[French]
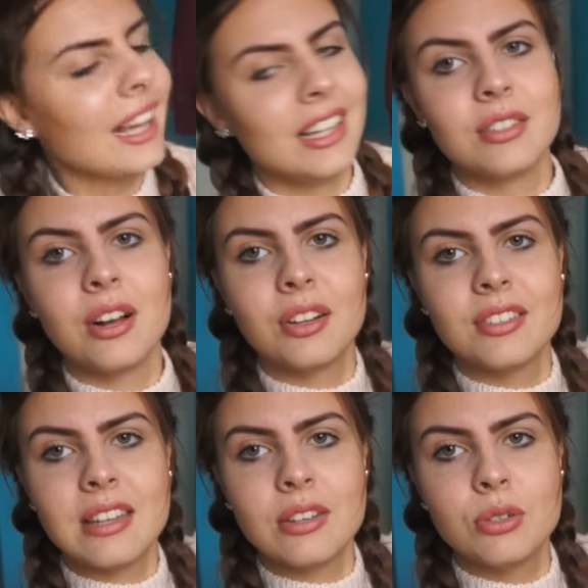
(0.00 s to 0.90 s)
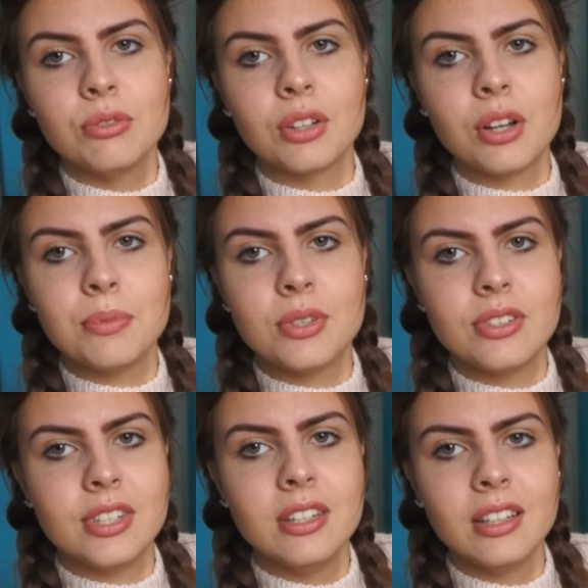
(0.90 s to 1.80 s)
Et genre ça s'ouvre comme
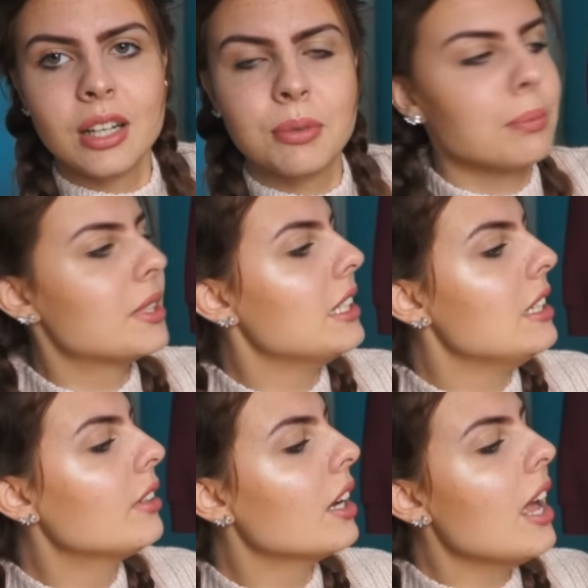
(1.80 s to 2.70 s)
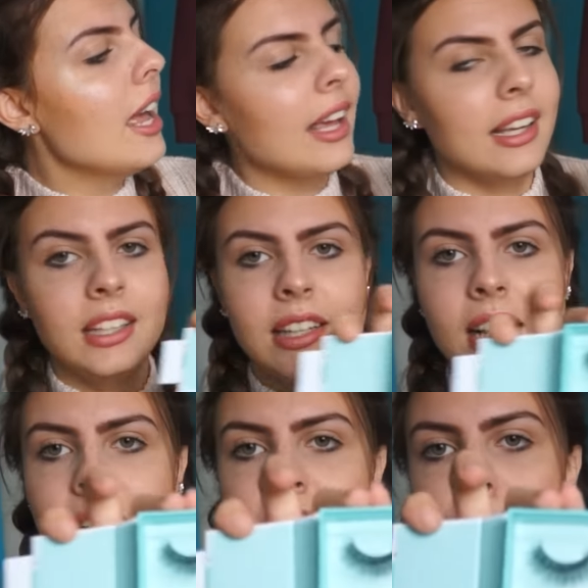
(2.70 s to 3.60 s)
ceci, comme un petit livre. Et il y
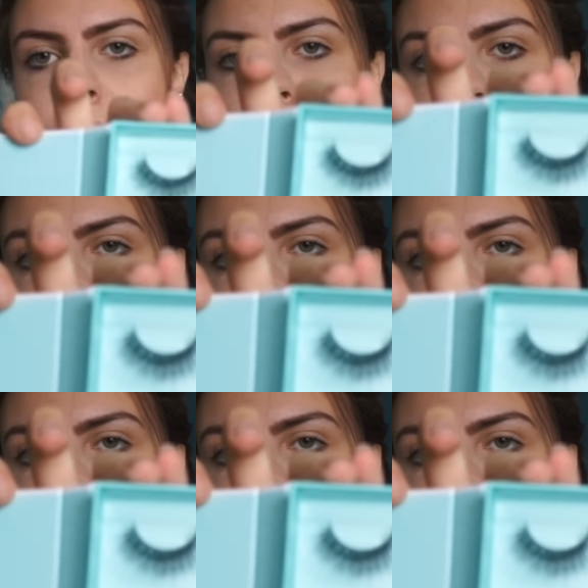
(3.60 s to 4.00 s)
a la paire de